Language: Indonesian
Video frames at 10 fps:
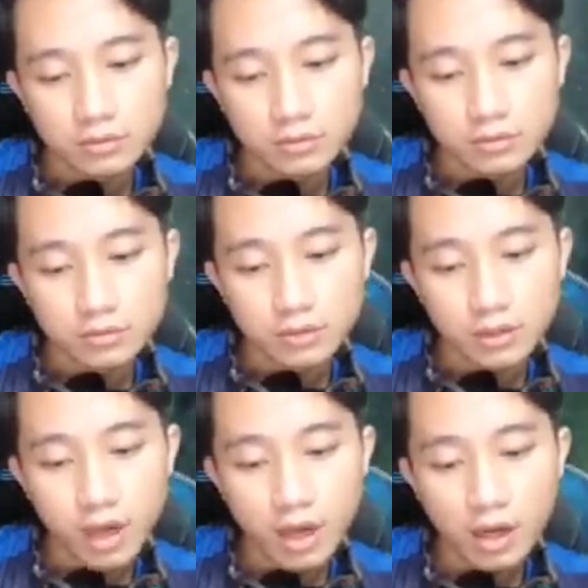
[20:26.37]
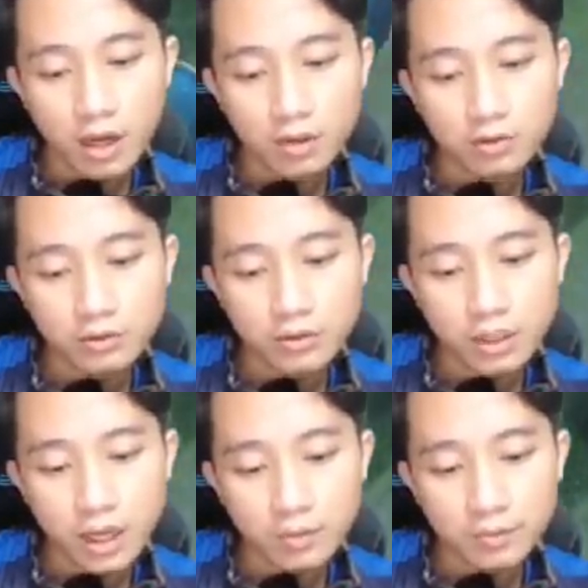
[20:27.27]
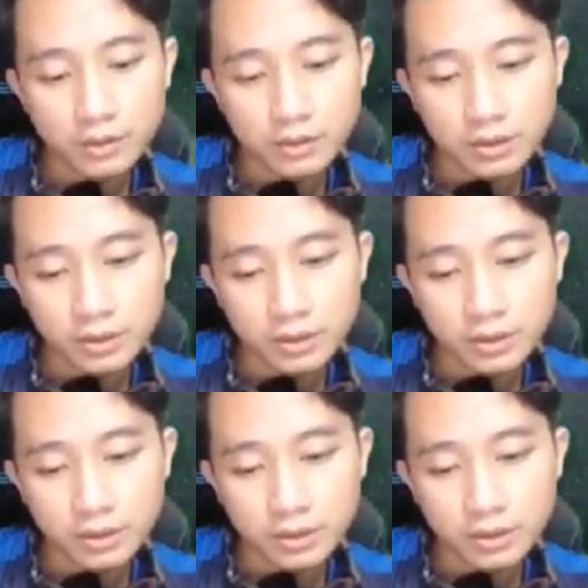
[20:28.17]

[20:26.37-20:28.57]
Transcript: Tembakan hujan api, ya kan?